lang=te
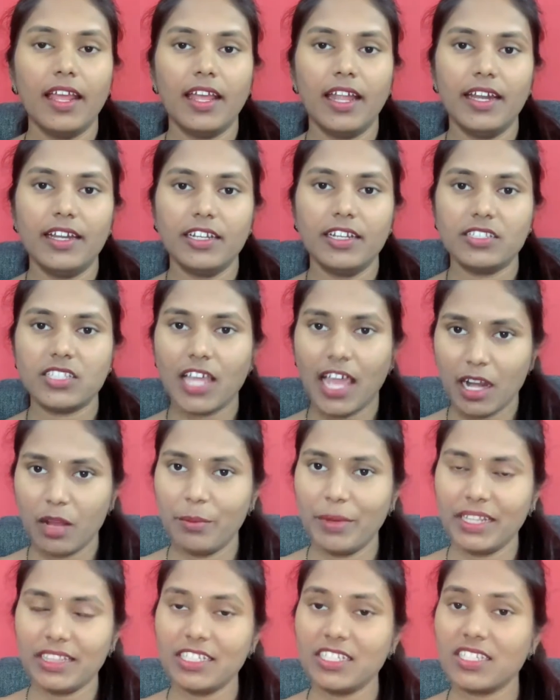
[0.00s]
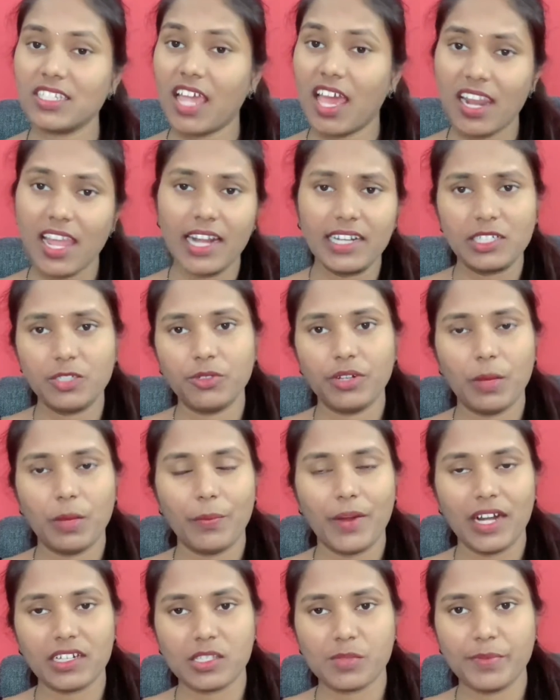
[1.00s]
అండ్ చాలామంది చాలా యాక్టివ్గా
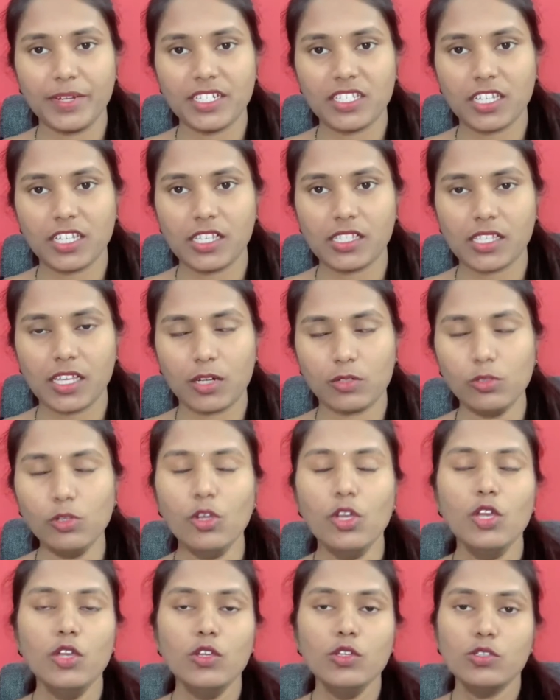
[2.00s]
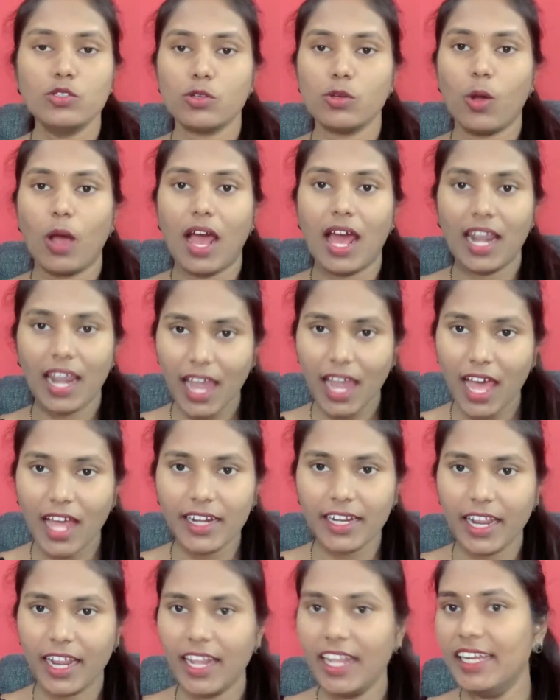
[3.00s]
పార్టిసిపేట్ చేశారు సో
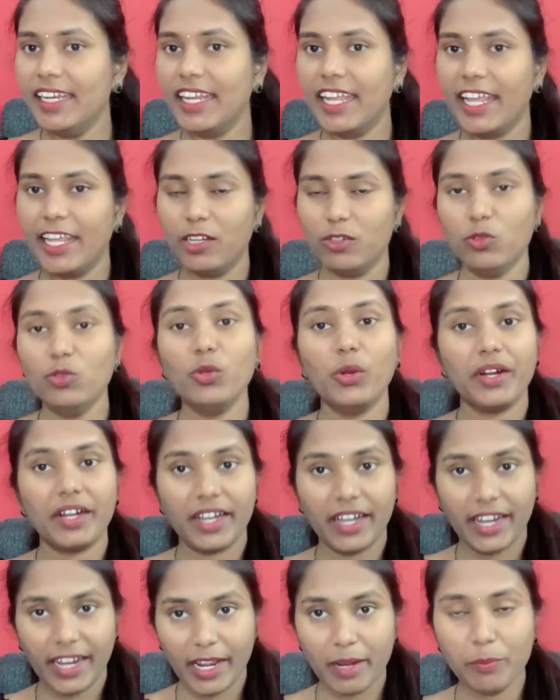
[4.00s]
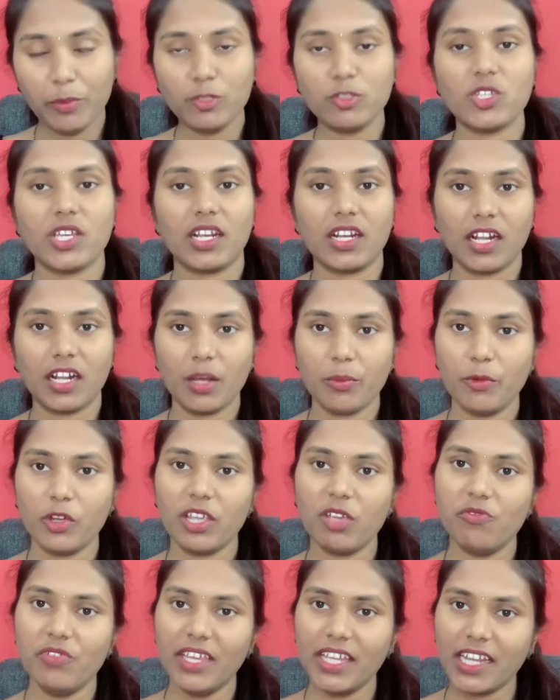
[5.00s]
అలానే నేను రేపు
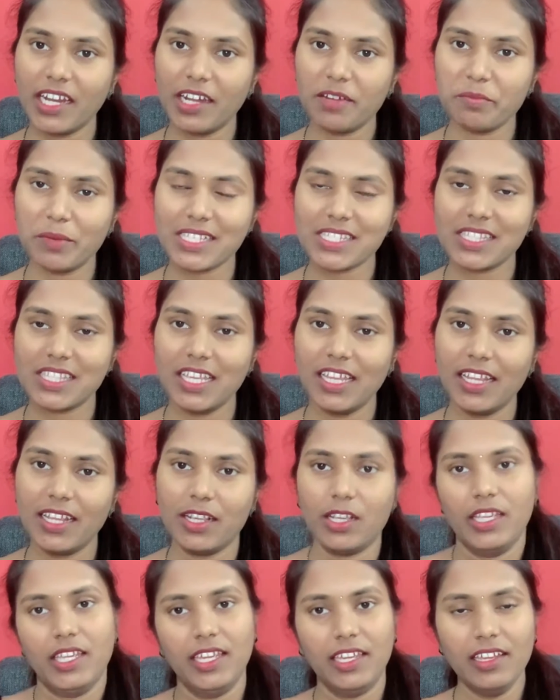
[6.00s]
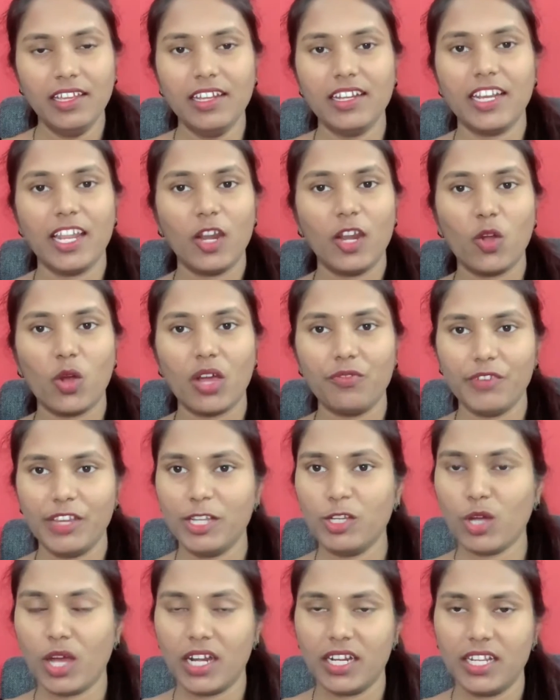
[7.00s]
జరగబోయే వీకెండ్ మస్తీకి నేను ఒక
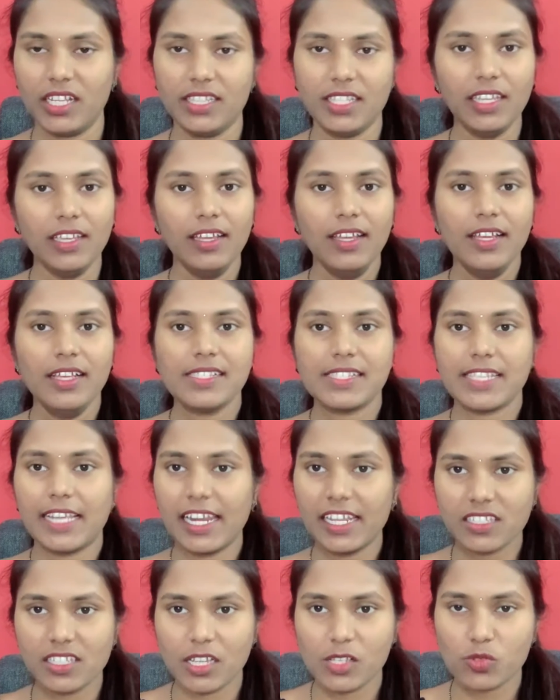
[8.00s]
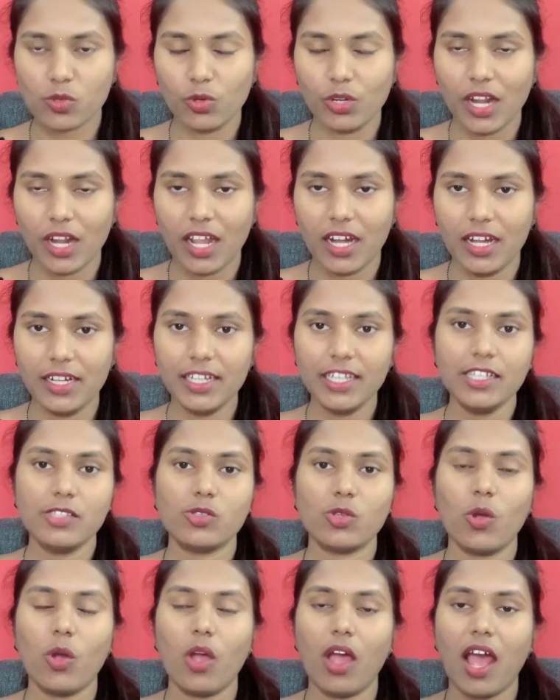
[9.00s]
వీడియో అనేది సెలెక్ట్ చేసుకున్నానండి
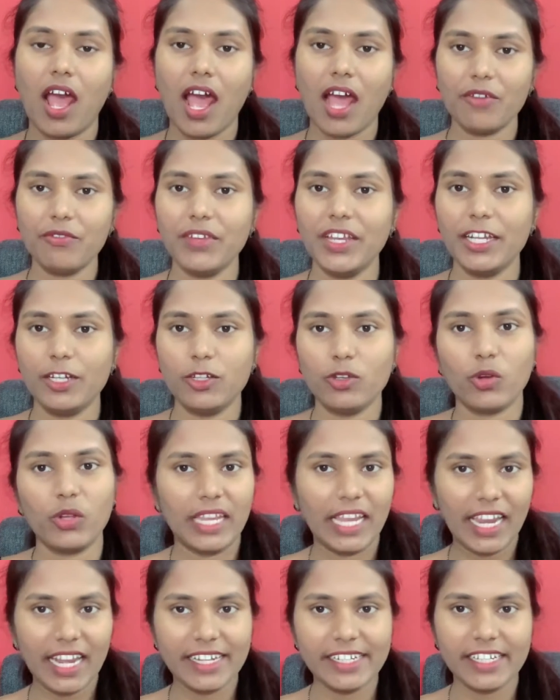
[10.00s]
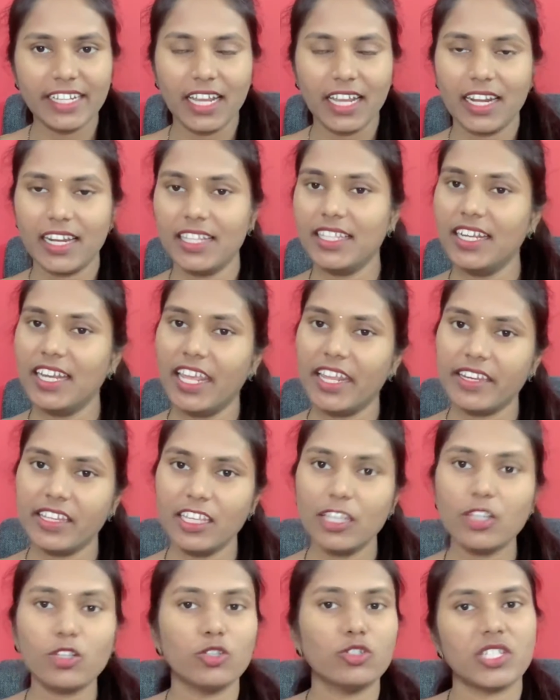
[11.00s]
సో ఆ వీడియో ఏంటి అన్నది నేను
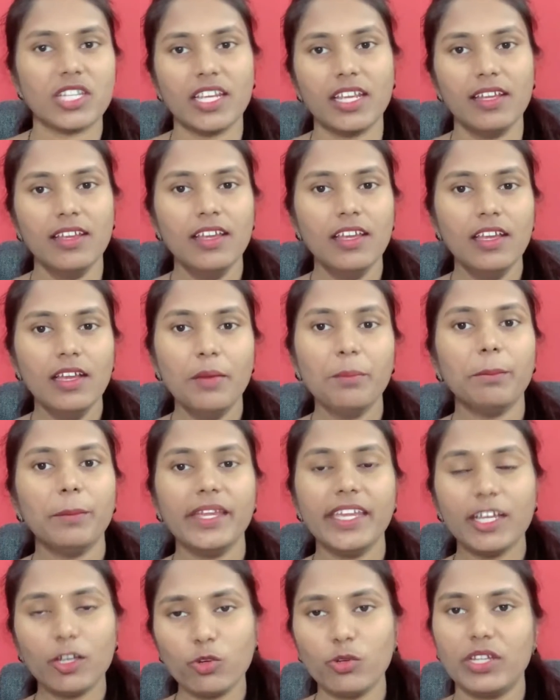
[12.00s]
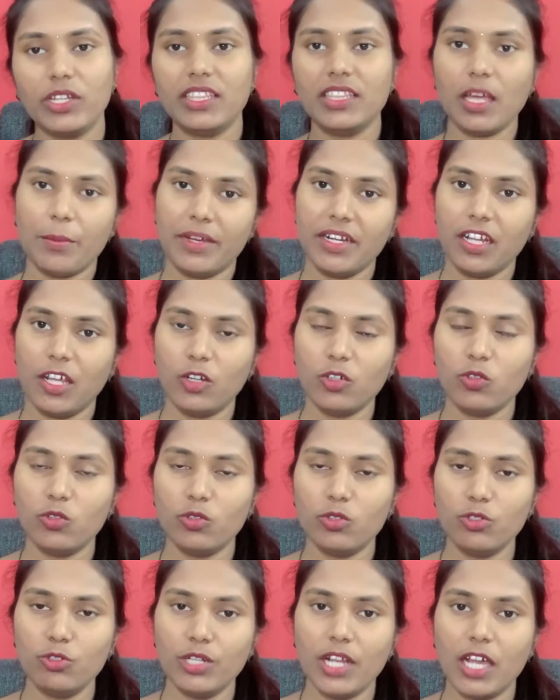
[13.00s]
ఈరోజే మీకు ఇద్దామని
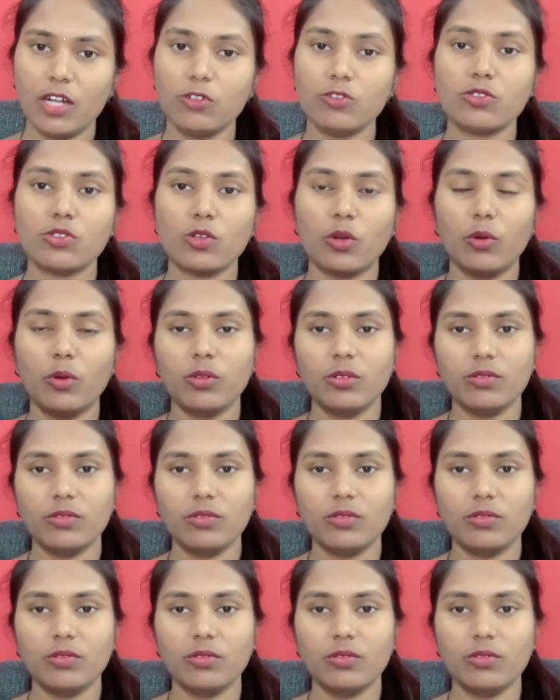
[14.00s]
అనుకుంటున్నాను సో